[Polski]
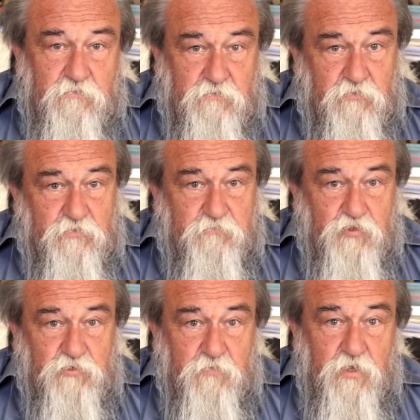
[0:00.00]
No to po
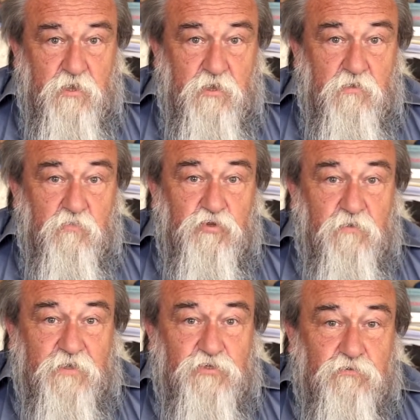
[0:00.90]
co
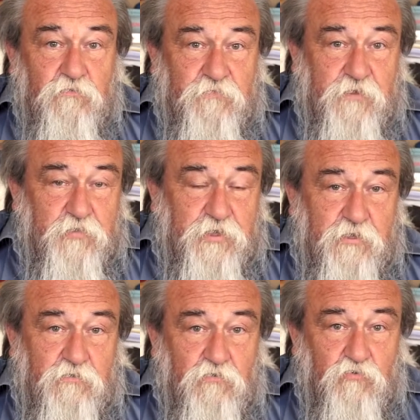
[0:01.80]
budować drugą fabrykę
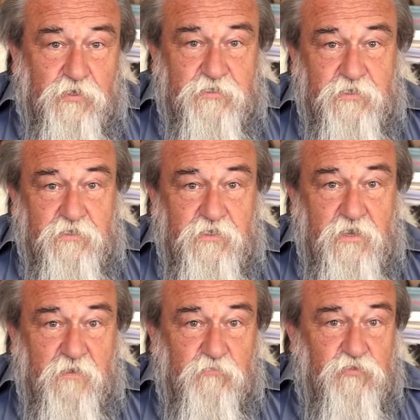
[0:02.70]
i konkurencję, kiedy ja
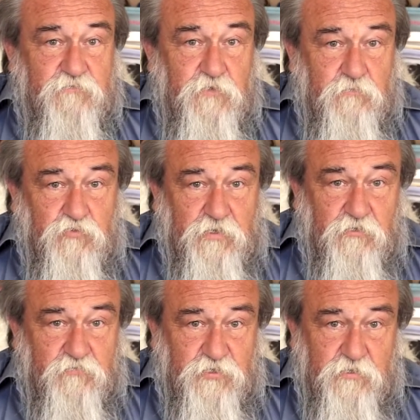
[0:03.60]
mam tu swoją, która
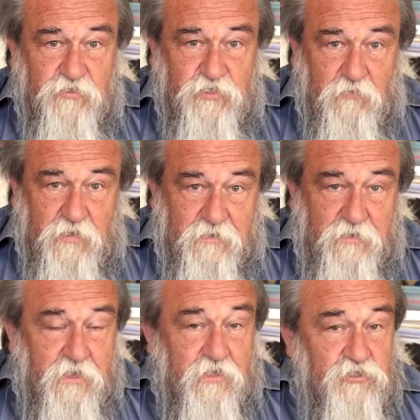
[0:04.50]
dobrze działa?
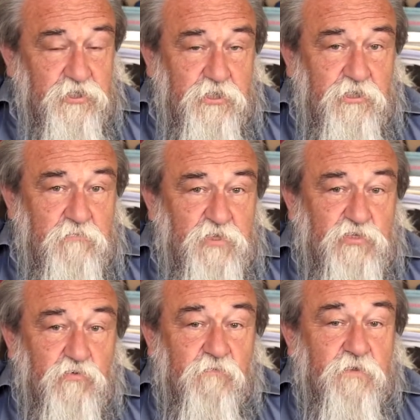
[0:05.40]
Czyli innymi
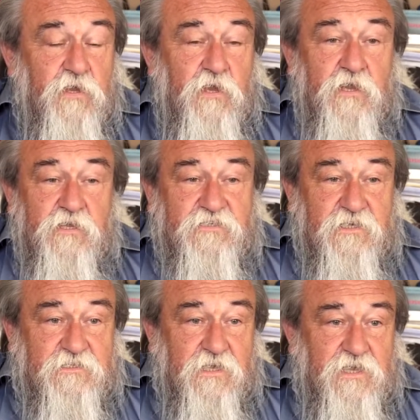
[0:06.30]
słowy,
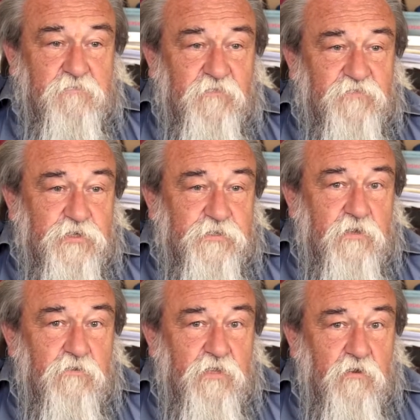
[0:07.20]
Zasada
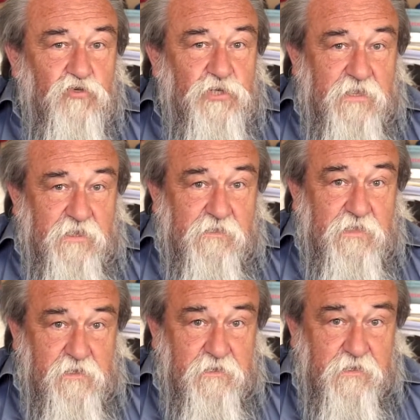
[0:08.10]
powszechnego nauczania,
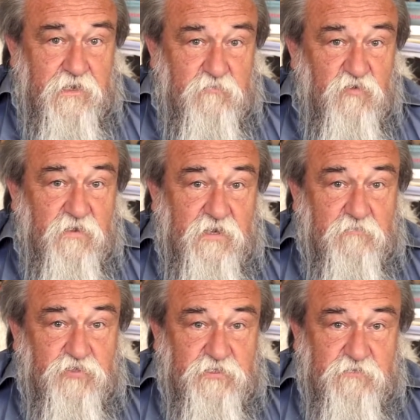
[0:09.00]
tak reklamowana
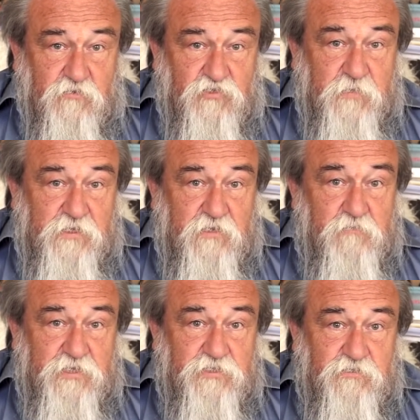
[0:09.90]
przez rozmaitej
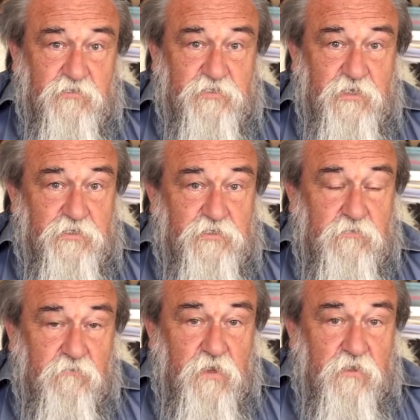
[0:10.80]
masi
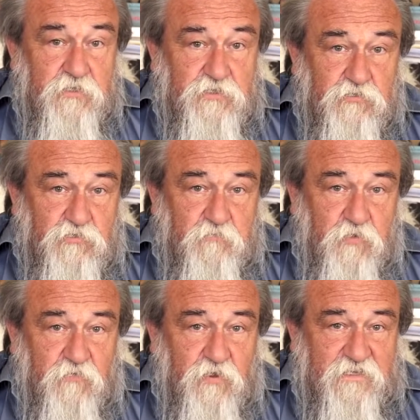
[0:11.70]
socjalistów, jest to
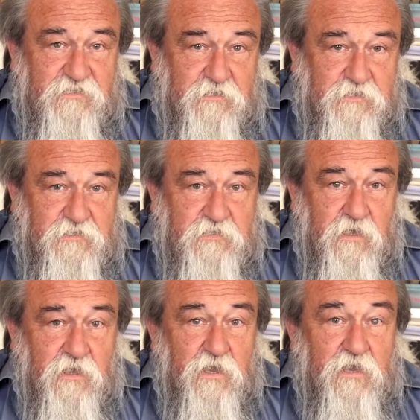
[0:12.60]
typowo
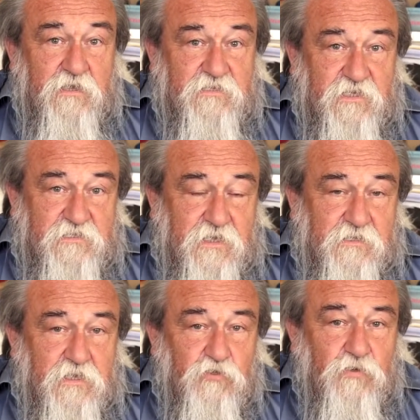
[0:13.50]
azjatycka
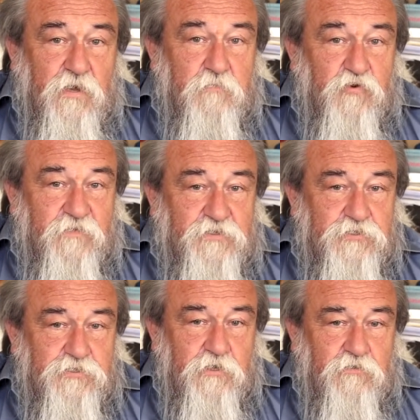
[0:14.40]
zasada, która prowadzi
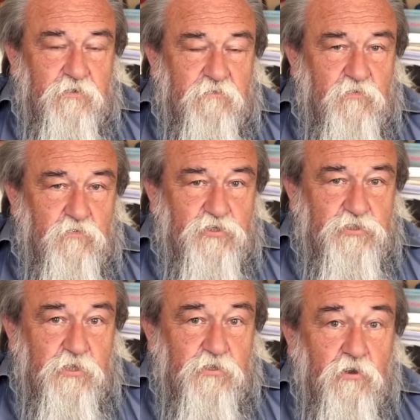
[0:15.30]
tylko i
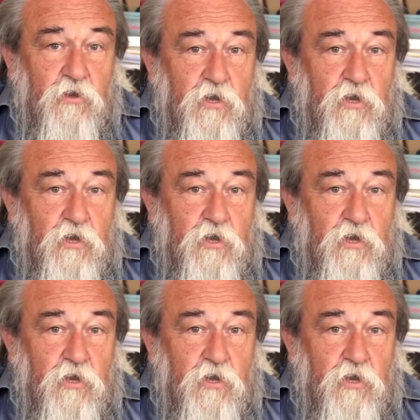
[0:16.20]
wyłącznie do